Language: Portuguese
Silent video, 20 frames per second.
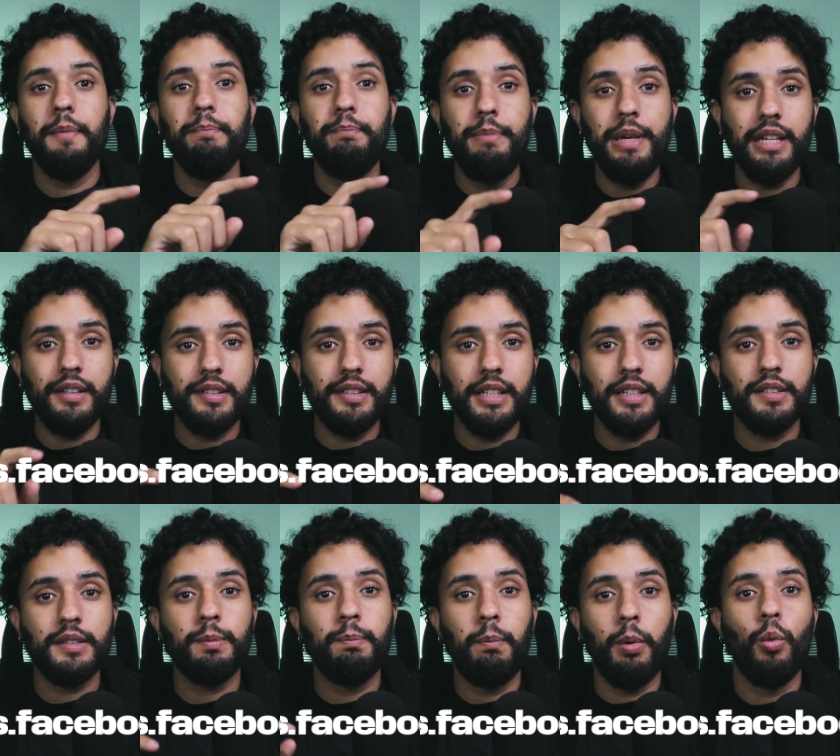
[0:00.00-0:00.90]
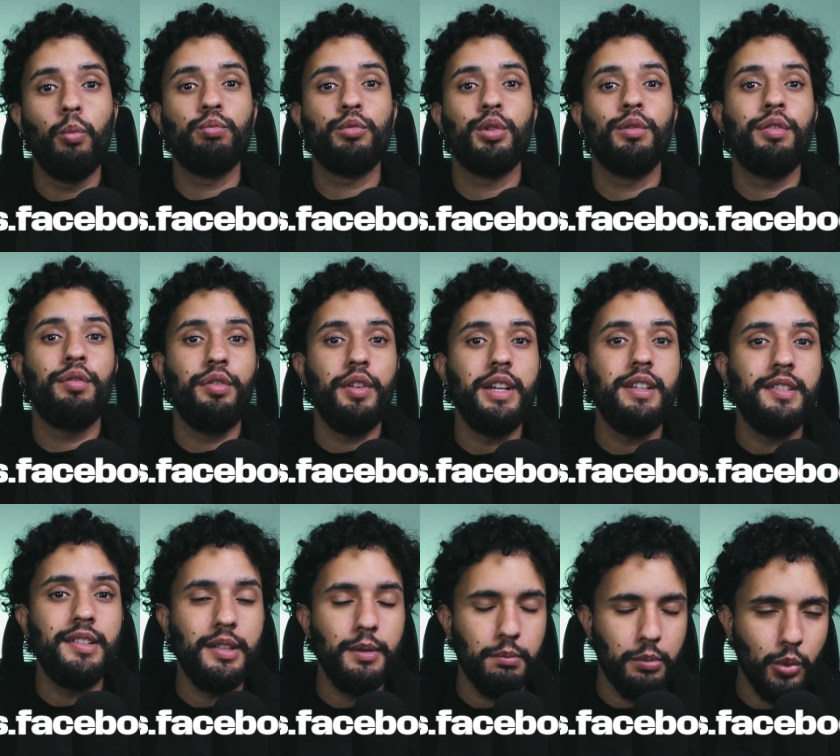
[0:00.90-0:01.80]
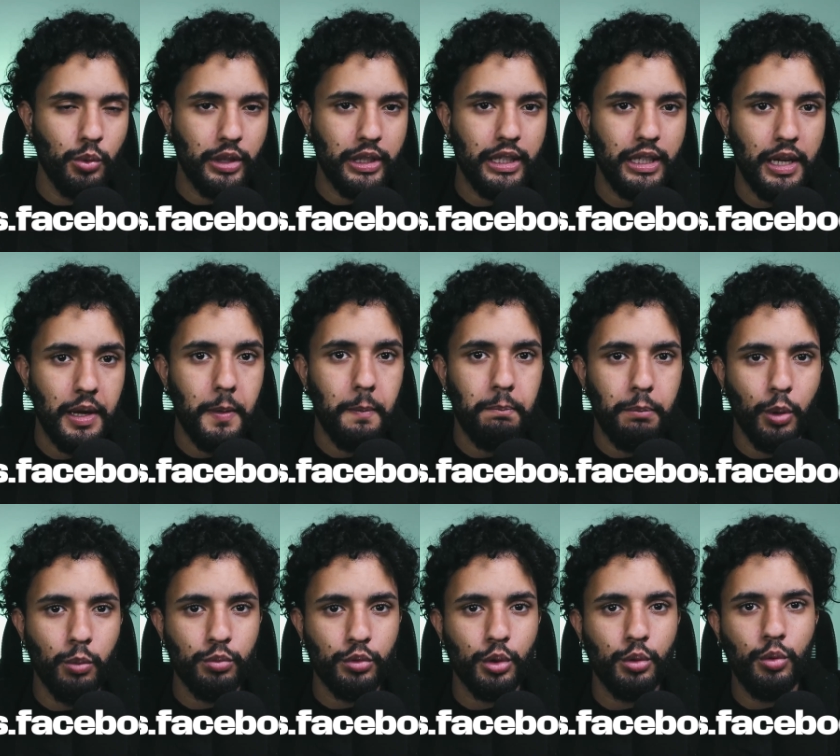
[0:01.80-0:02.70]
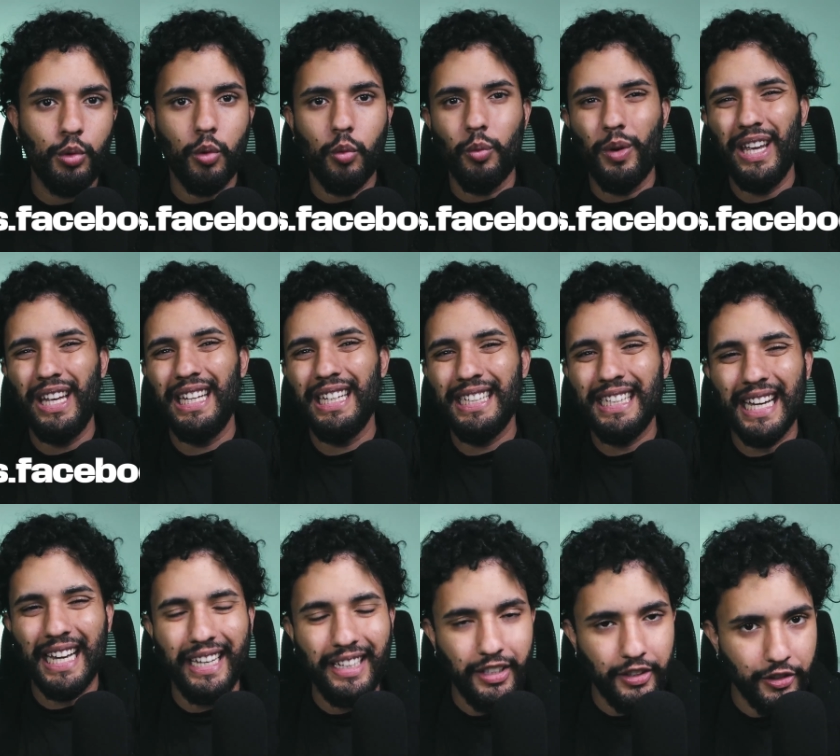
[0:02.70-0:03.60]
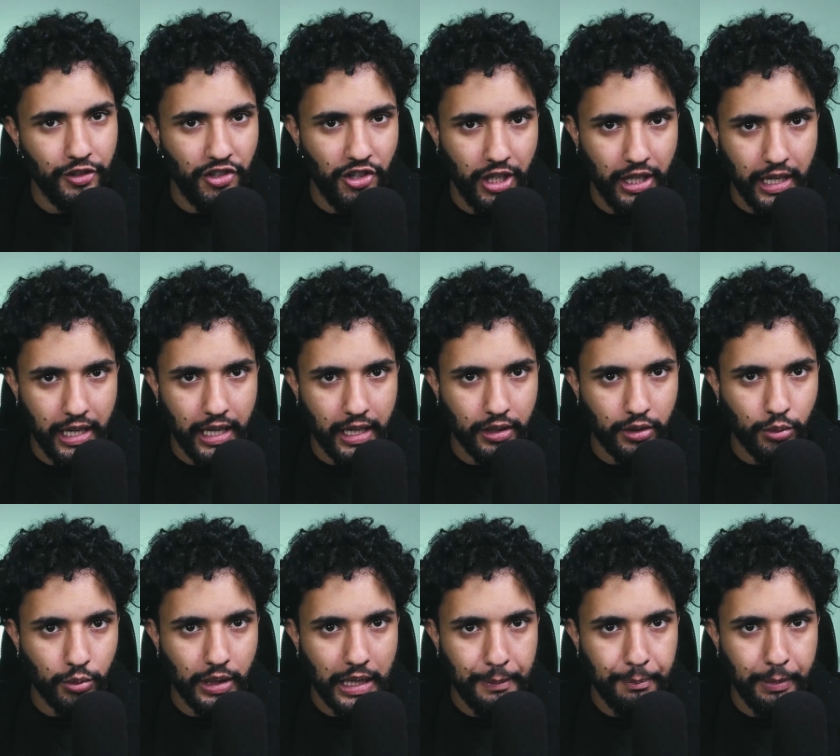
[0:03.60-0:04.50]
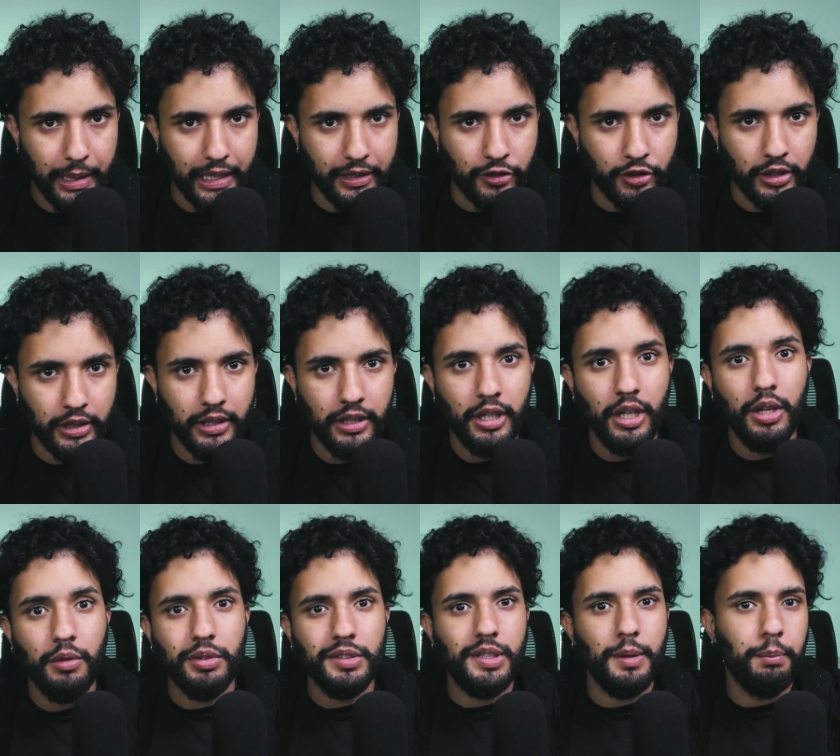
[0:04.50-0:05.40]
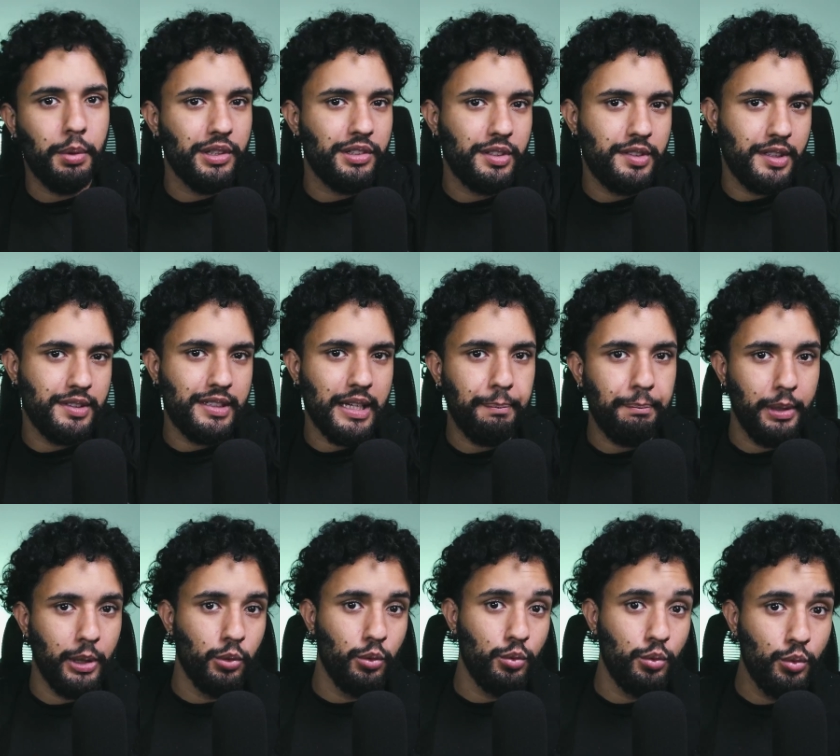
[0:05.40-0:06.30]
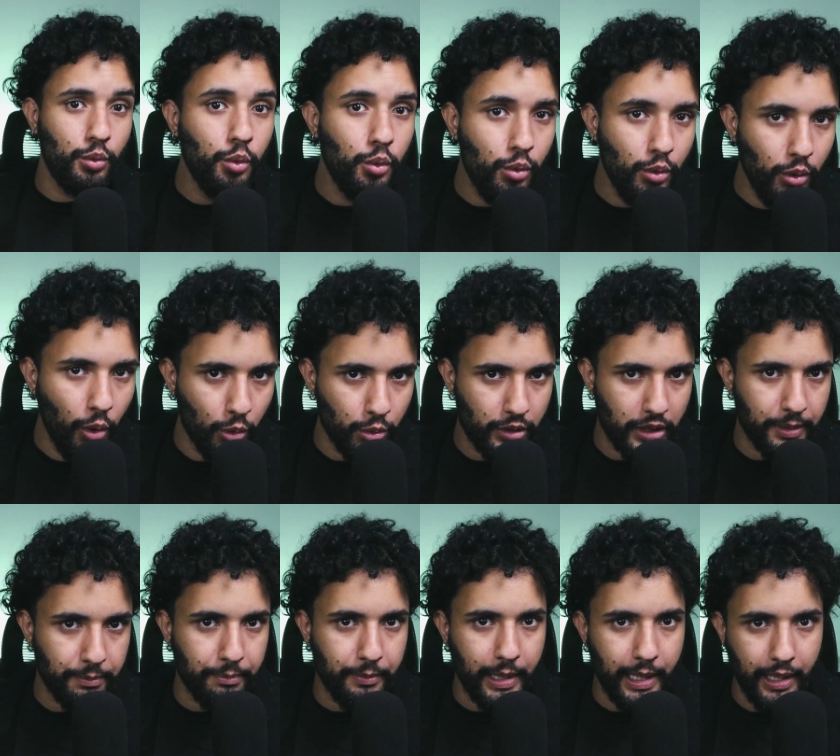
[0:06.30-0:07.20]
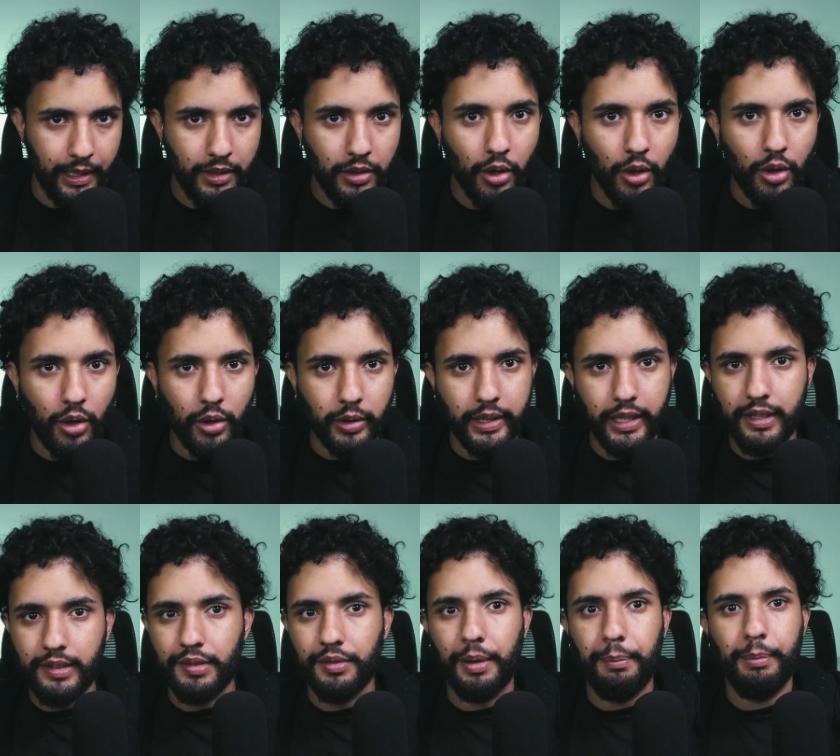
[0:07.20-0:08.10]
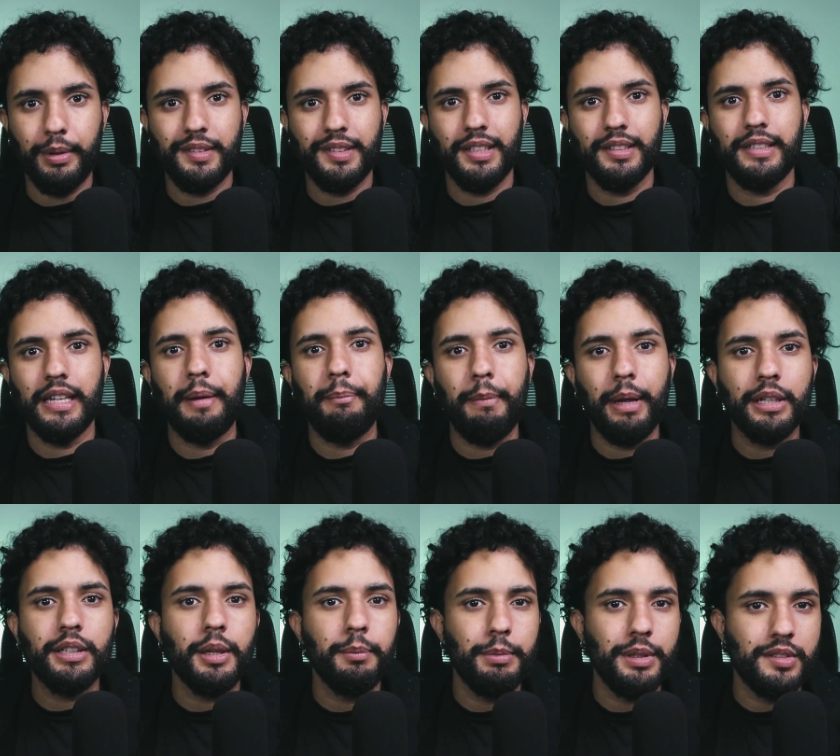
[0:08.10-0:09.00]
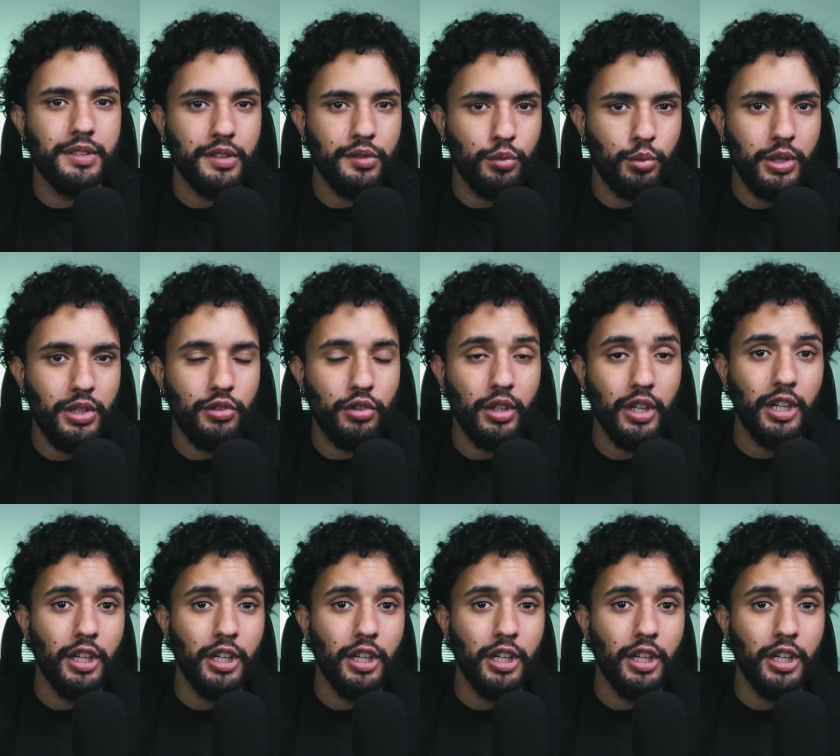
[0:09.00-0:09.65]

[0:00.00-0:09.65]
business.facebook.com. Ele cai direto na página. Você pode acessar pelo Google também, ok? Você vai pesquisar a Meta Business Suite,